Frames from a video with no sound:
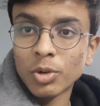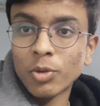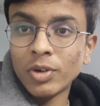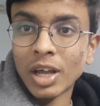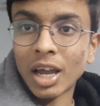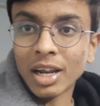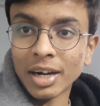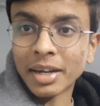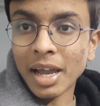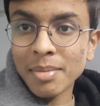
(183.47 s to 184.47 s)
तो फ़िलहाल
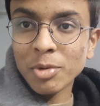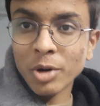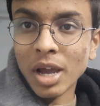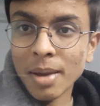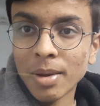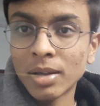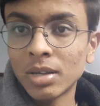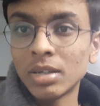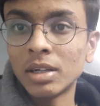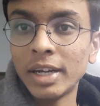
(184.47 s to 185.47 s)
का टाइम हो रहा है
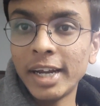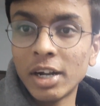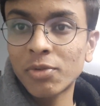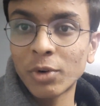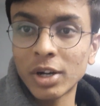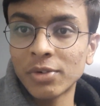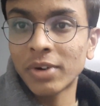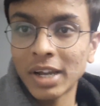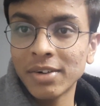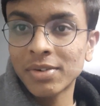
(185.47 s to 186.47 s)

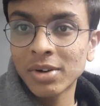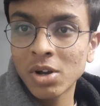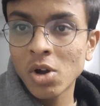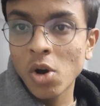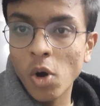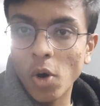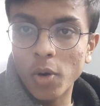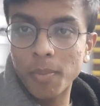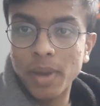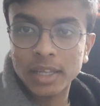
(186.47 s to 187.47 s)
8:45
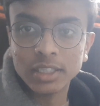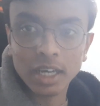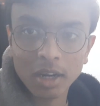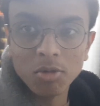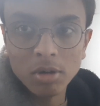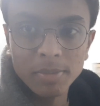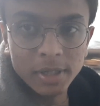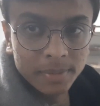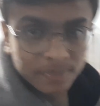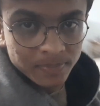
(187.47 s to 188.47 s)
और मैं जा रहा हूँ अभी